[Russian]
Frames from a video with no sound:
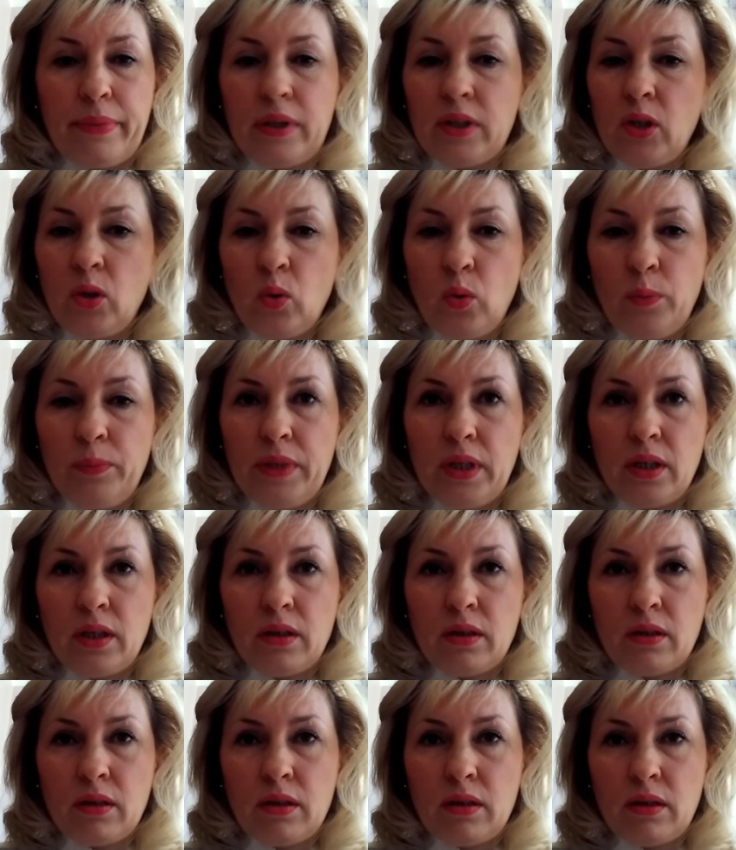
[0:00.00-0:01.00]

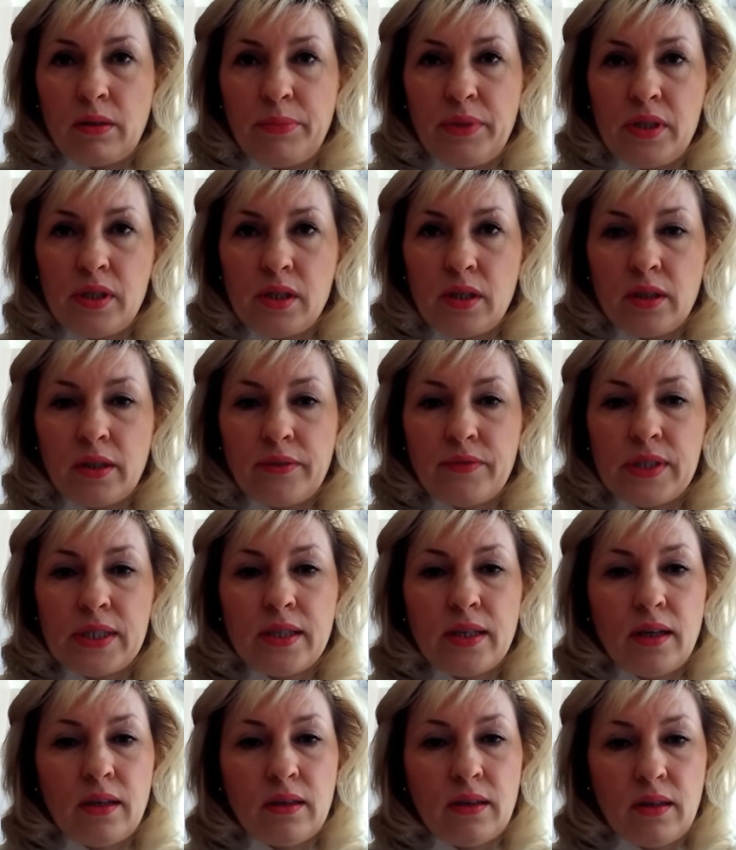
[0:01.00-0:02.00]
подробно объяснены
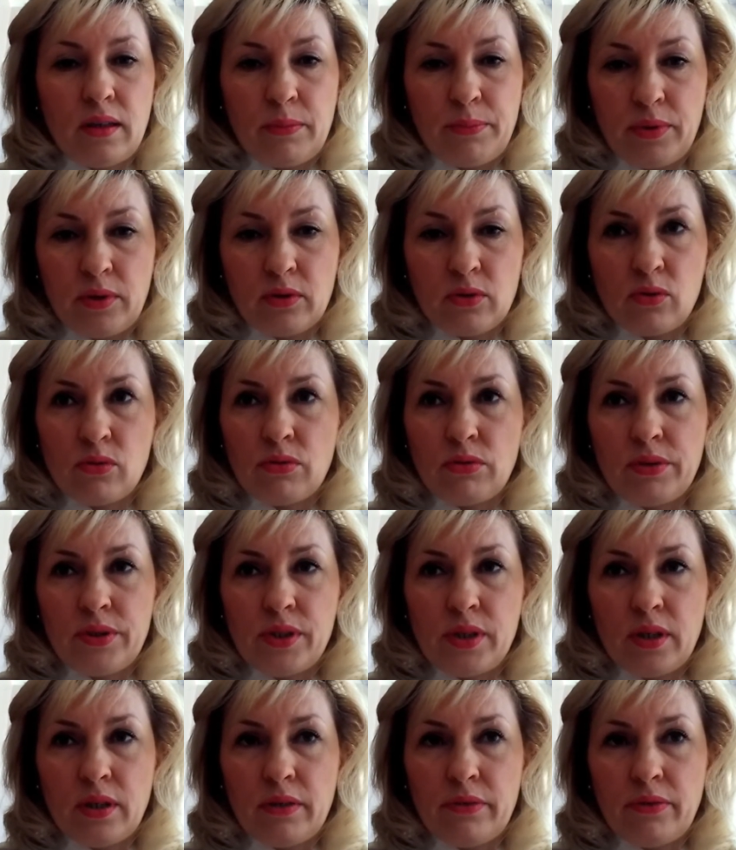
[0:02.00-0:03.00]
все этапы
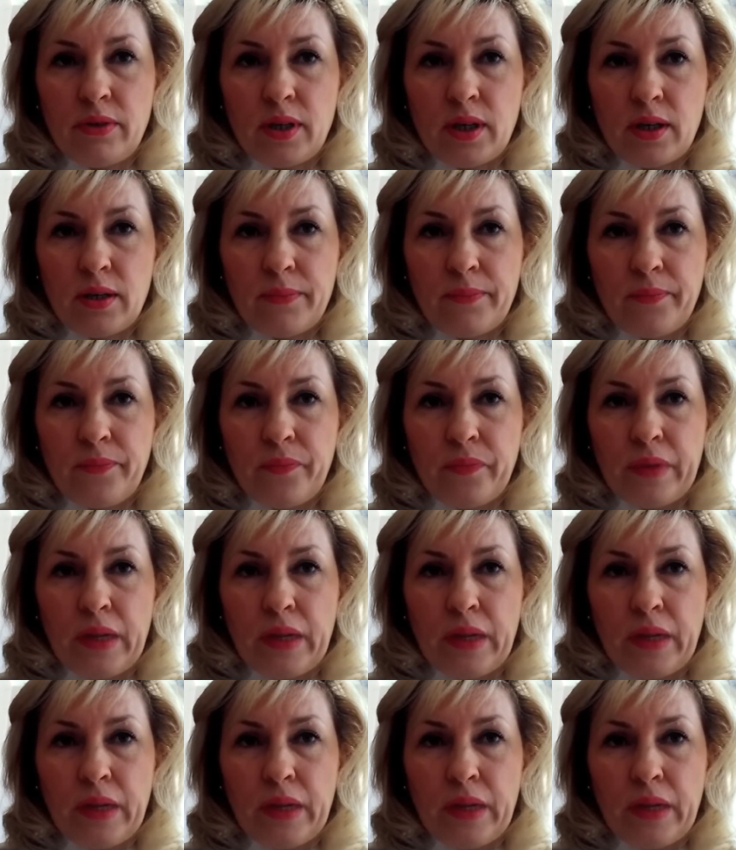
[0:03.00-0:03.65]
консультирования.